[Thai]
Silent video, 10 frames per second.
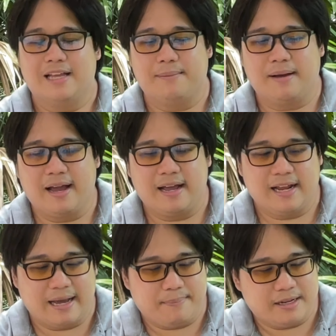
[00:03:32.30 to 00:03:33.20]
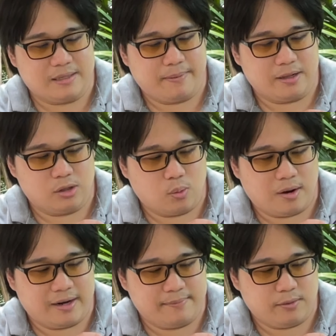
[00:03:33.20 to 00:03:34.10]
ถัดมานะครับก็จะเป็นตั
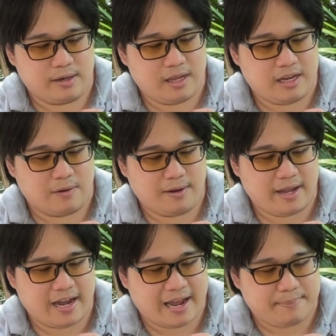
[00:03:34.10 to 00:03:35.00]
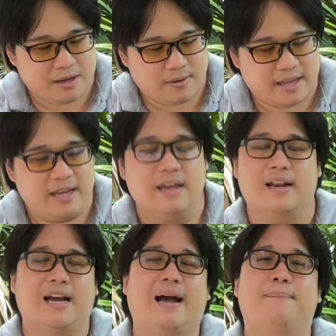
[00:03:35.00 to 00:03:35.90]
วดิฟสวิตที่เขียนว่า AI POE
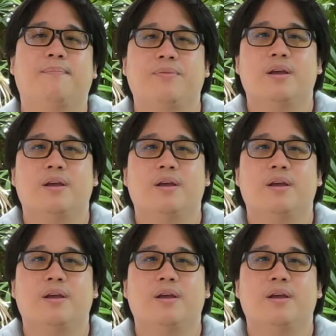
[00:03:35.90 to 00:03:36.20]
นะครับ